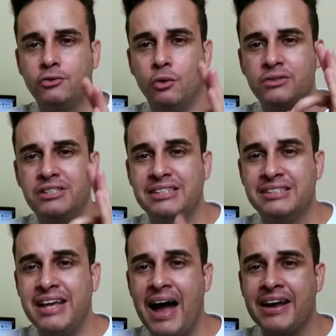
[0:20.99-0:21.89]
com
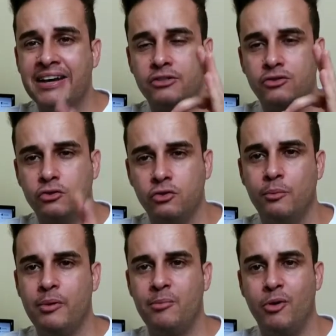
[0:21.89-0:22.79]
design
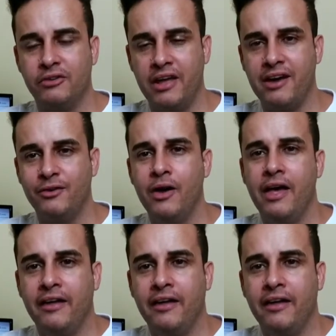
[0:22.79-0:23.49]
super moderno